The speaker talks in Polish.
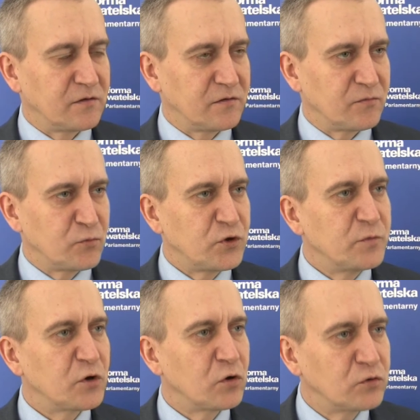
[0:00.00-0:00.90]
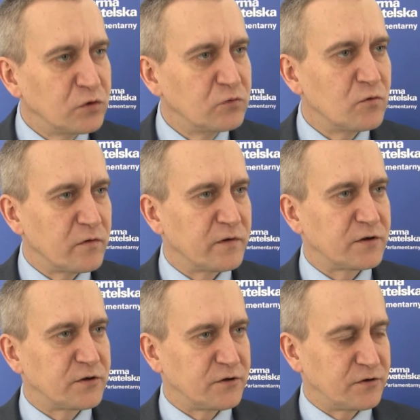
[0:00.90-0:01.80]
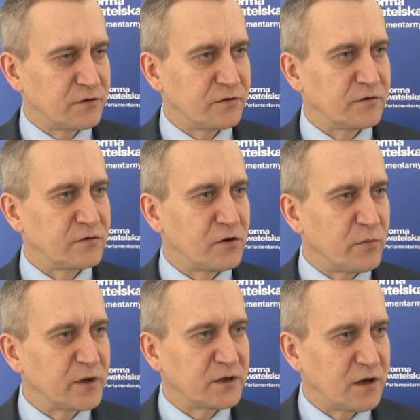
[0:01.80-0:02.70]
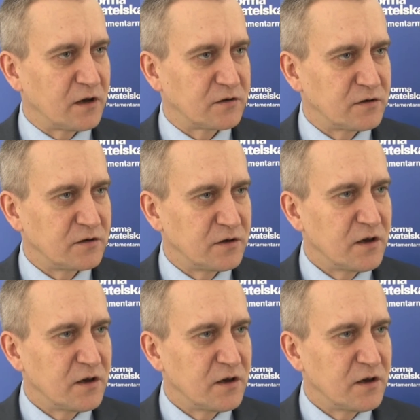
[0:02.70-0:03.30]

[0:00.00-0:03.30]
y, y, musimy kontynuować dorobek tej akcji.